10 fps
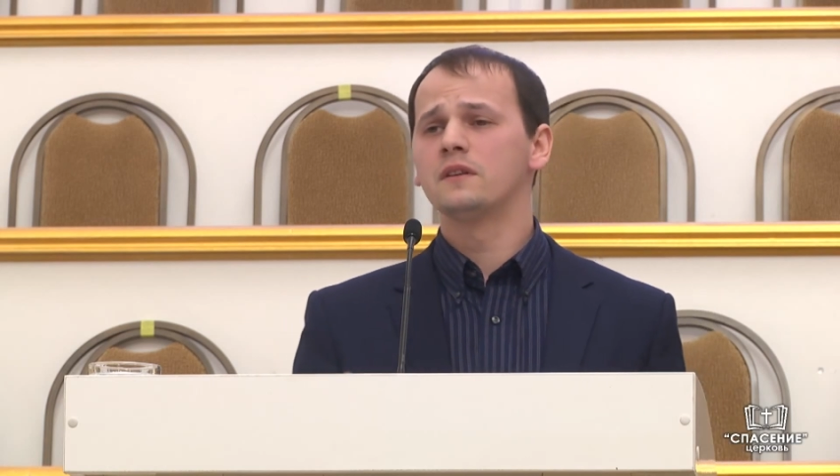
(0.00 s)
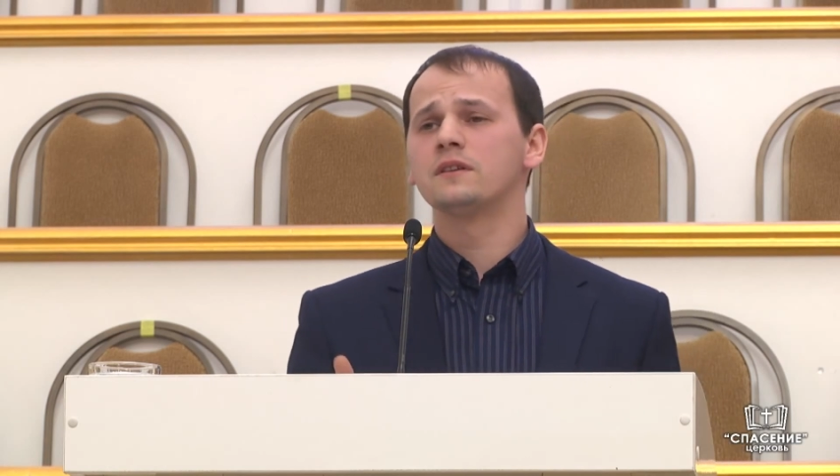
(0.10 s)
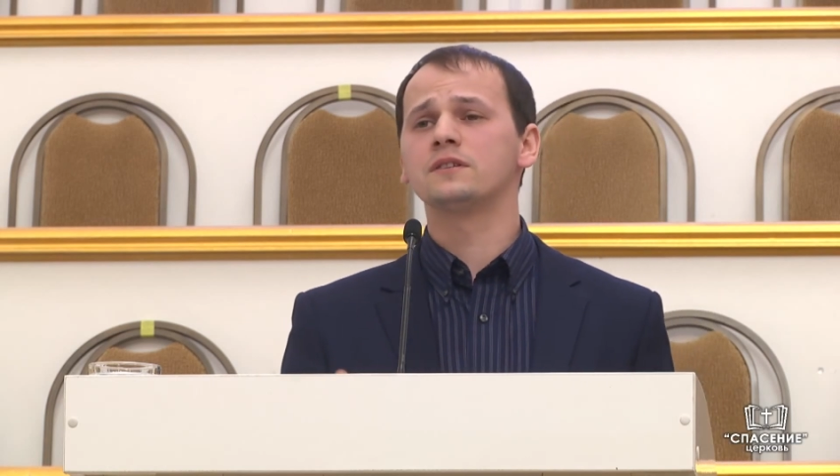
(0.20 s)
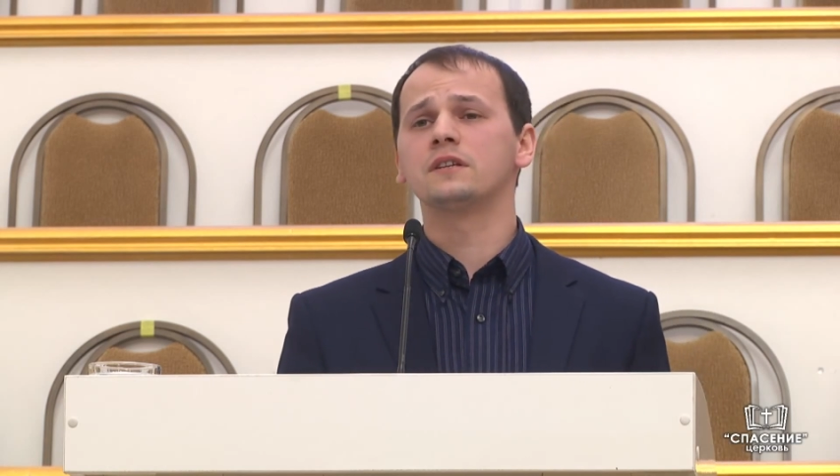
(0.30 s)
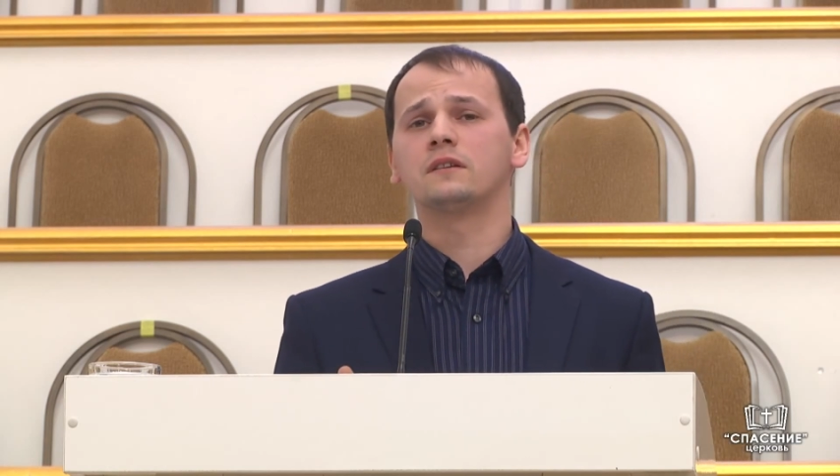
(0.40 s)

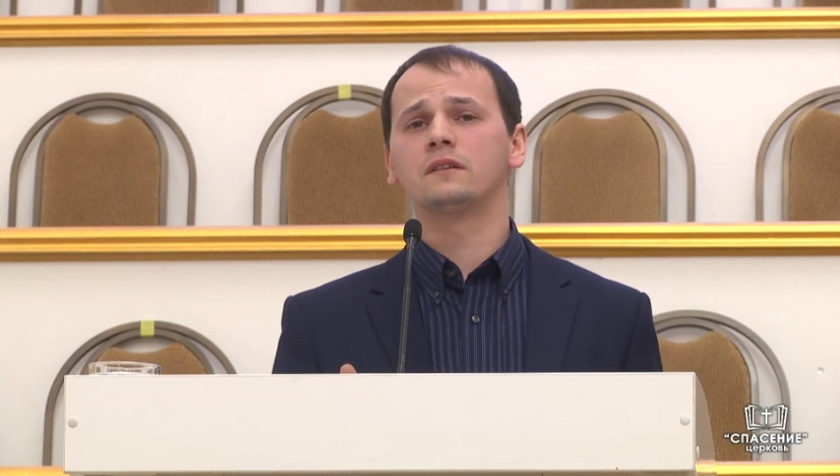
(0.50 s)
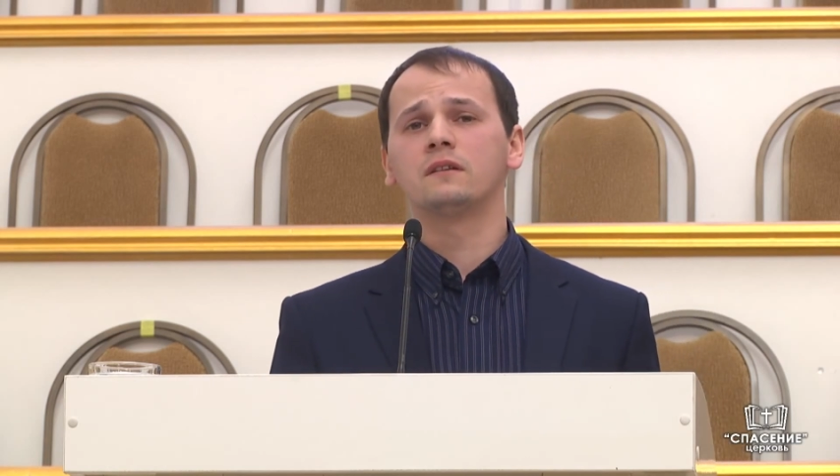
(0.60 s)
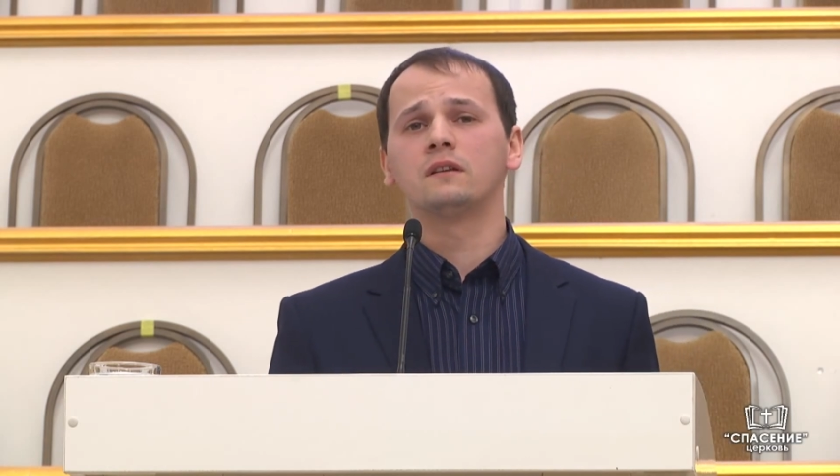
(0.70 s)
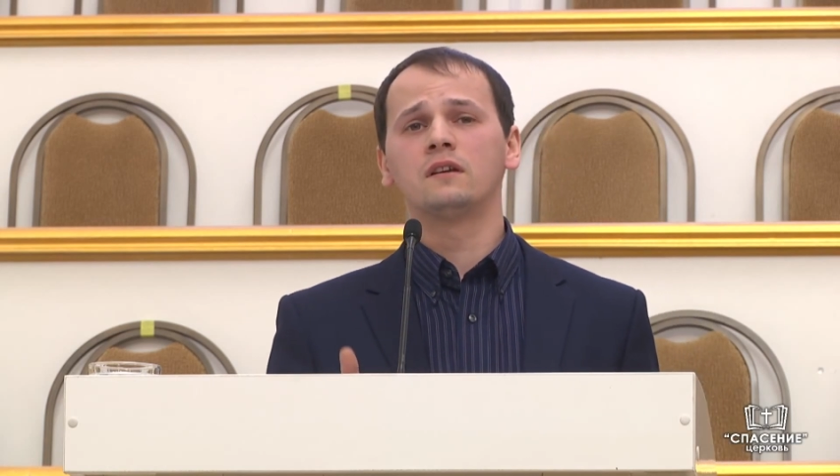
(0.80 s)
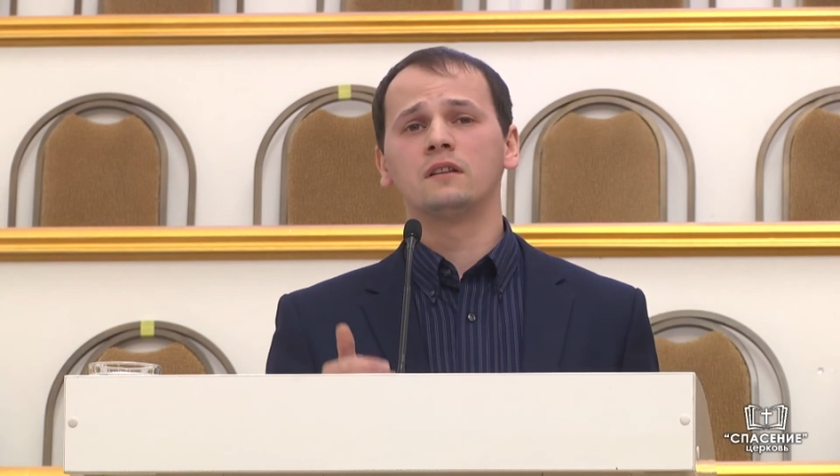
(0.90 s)
сын
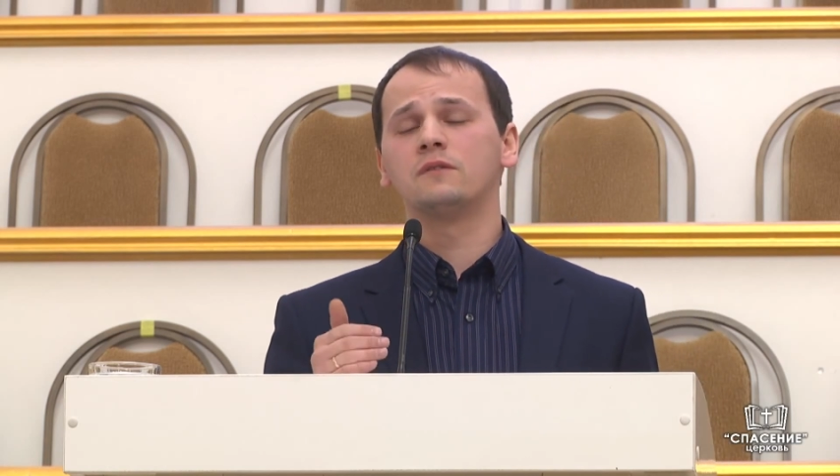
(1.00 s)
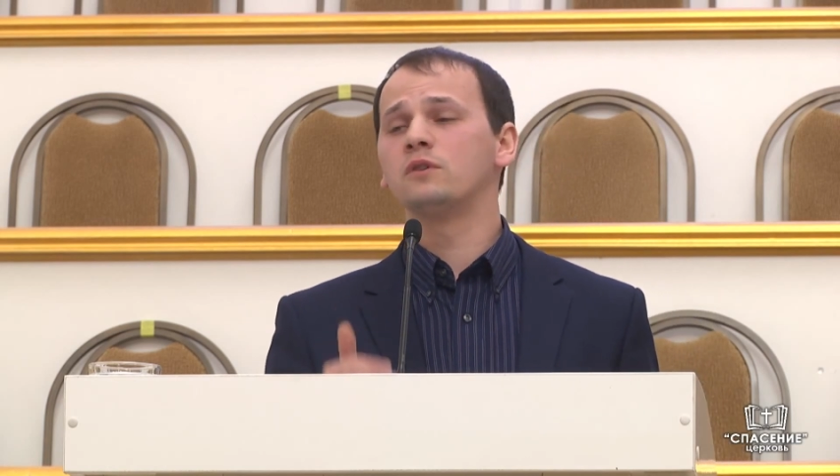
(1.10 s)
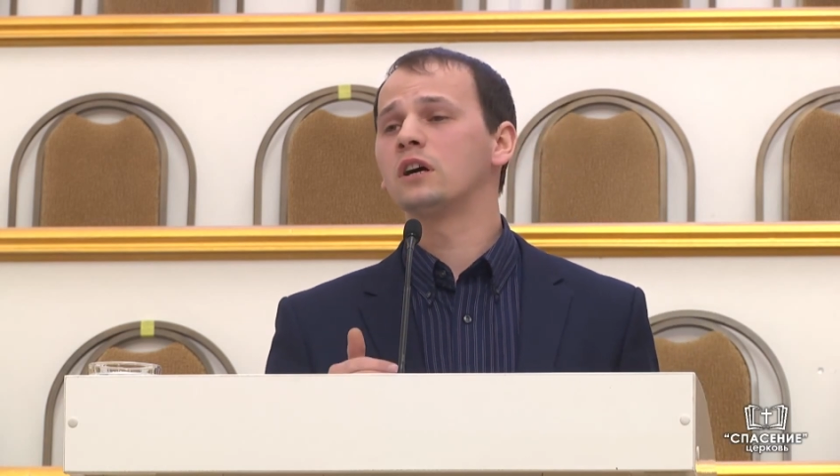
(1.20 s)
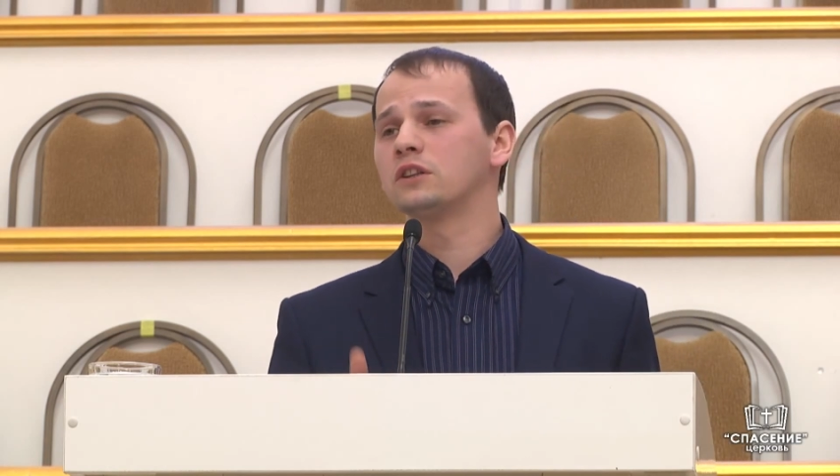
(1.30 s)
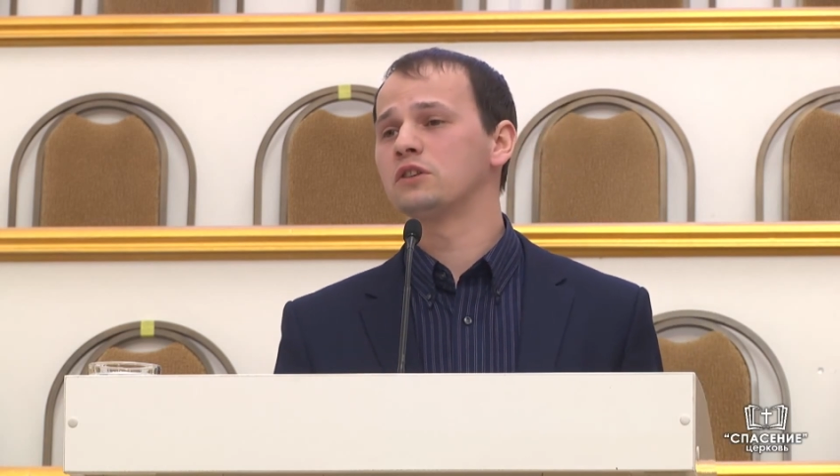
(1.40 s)

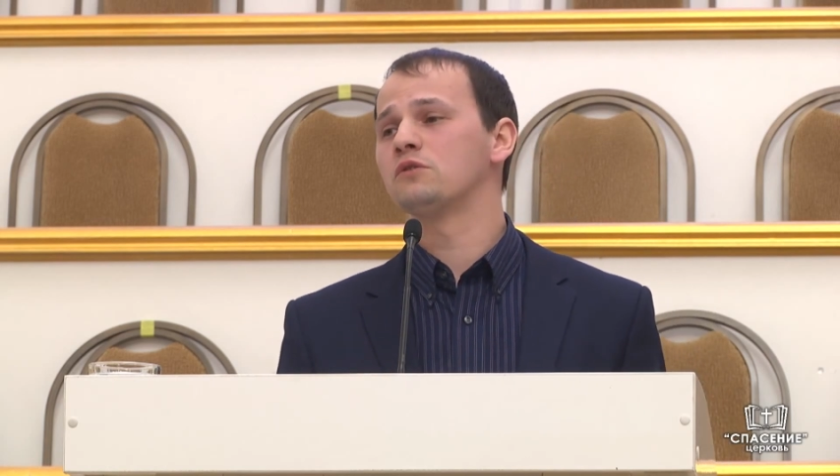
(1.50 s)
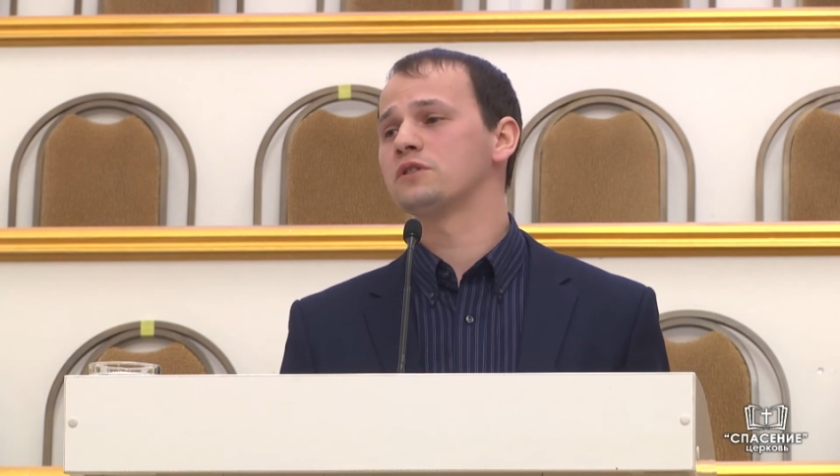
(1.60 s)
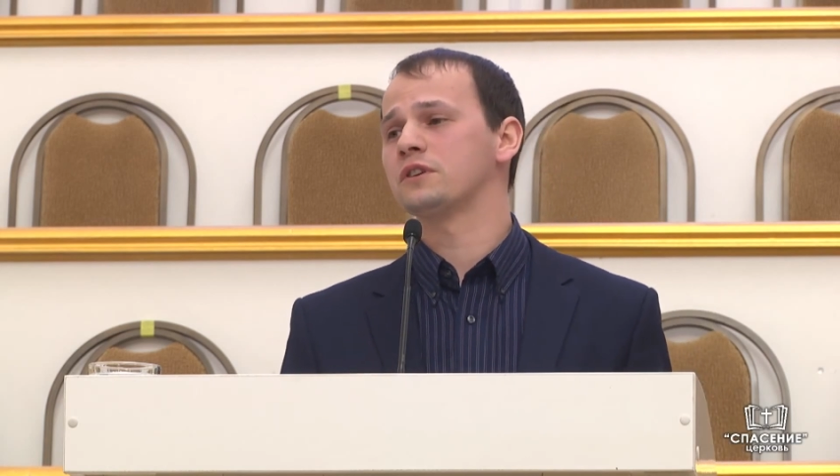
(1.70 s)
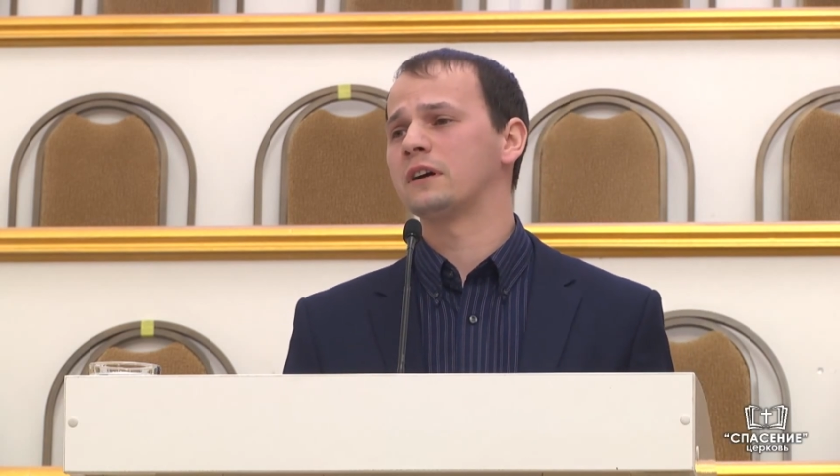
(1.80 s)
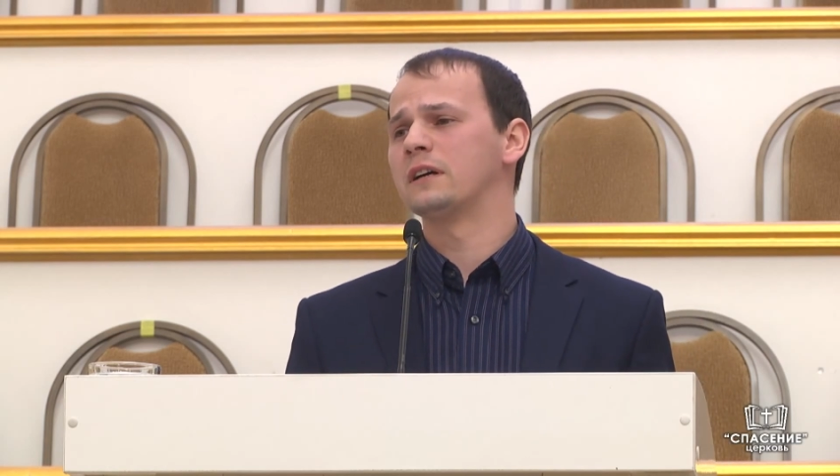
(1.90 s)

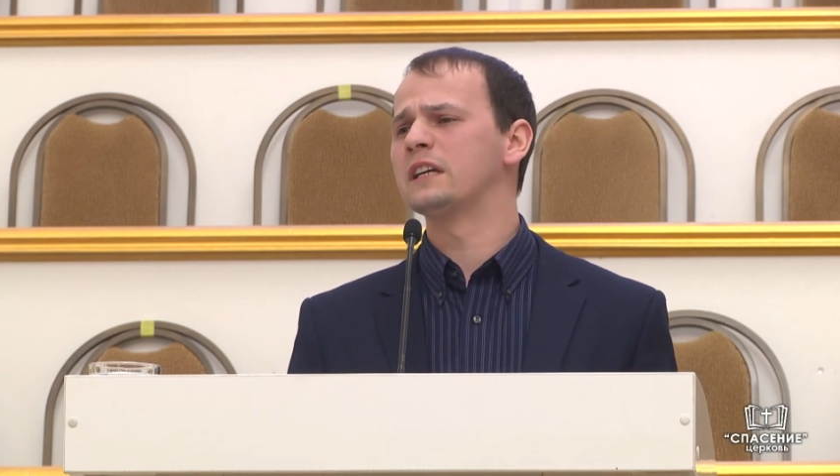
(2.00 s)
Навуходоносора,